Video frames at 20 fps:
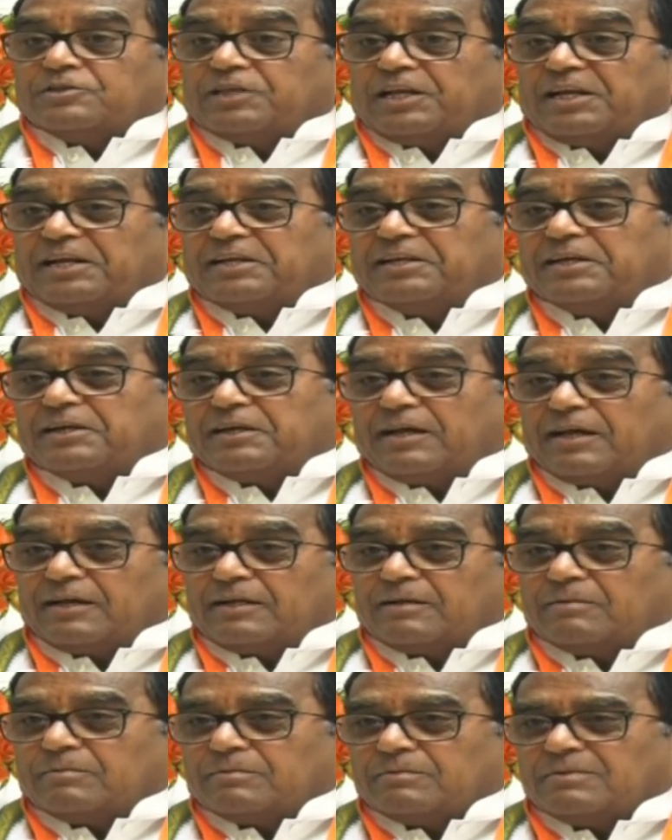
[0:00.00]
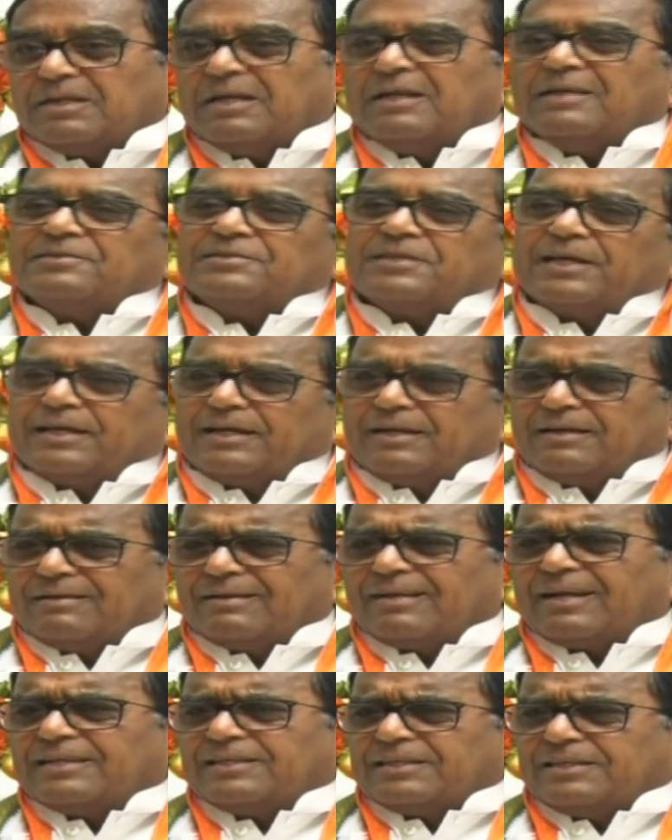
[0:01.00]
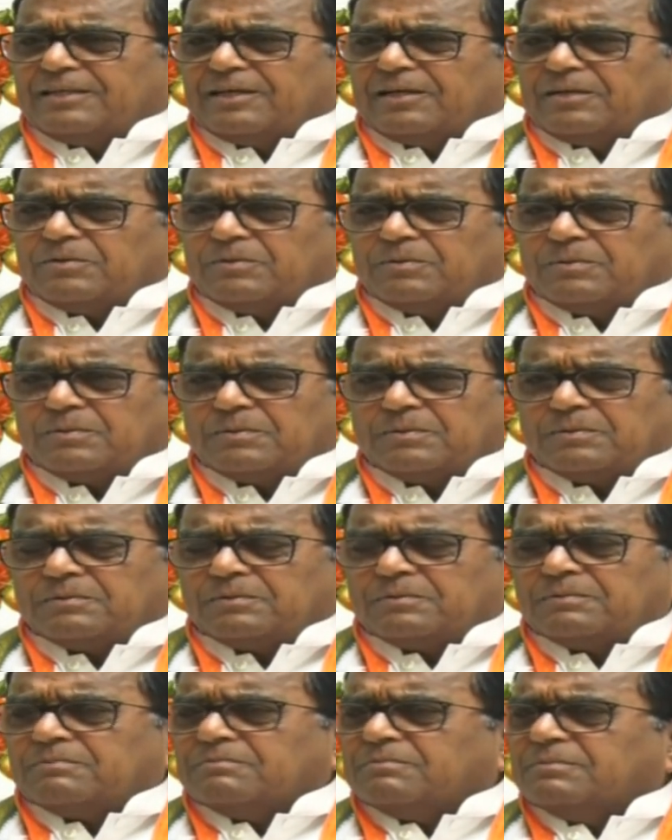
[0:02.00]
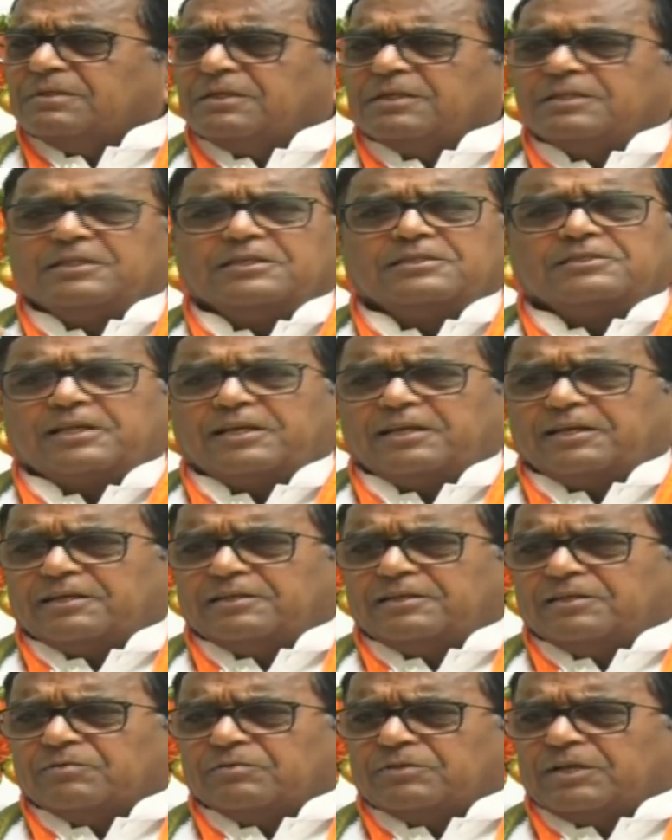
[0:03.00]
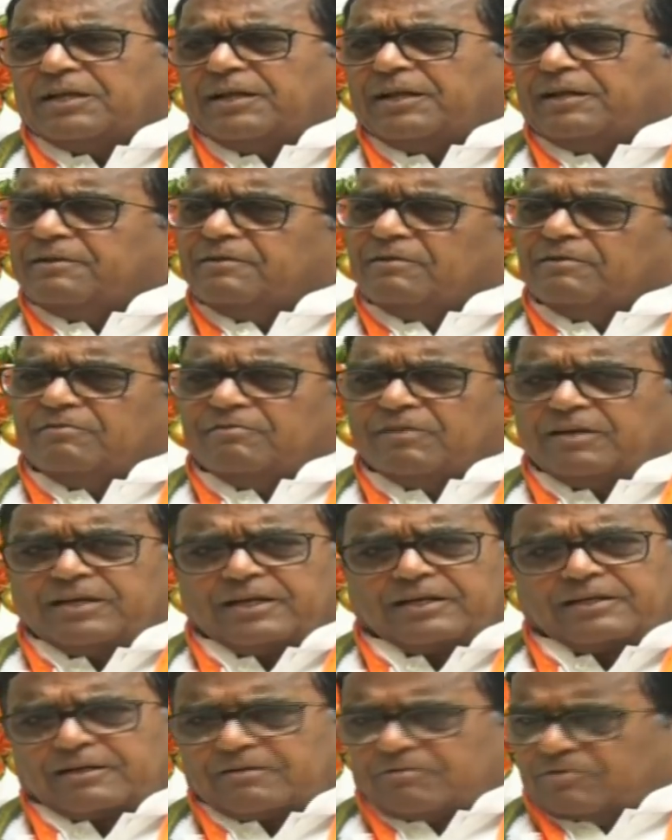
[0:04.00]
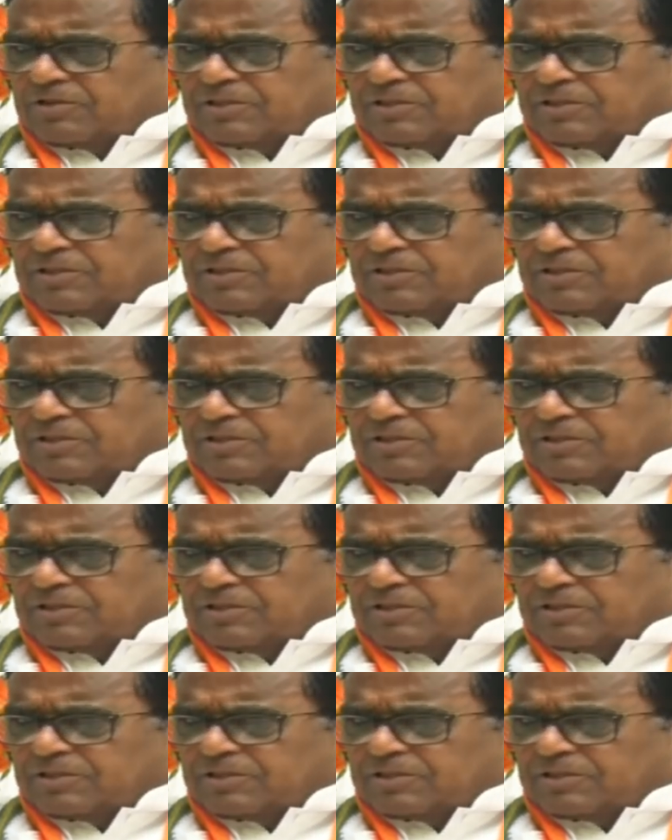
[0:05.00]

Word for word: జలయజ్ఞం కార్యక్రమం సరే రాజకీయాలు ఇది జలయజ్ఞం ధనయజ్ఞం ఇవన్నీ అంటారు